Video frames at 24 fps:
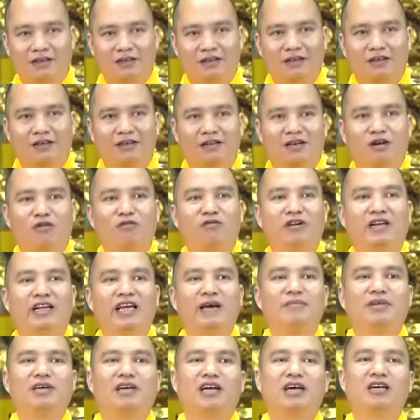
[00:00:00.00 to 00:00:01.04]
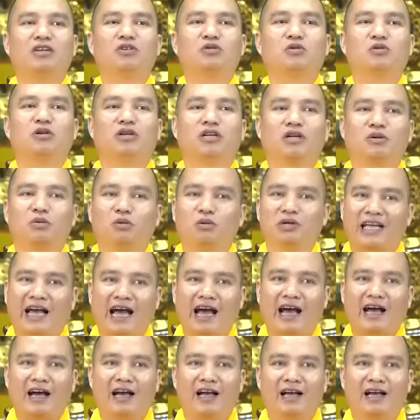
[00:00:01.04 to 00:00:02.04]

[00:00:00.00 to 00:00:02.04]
không phải đem đi các chùa để cúng dường,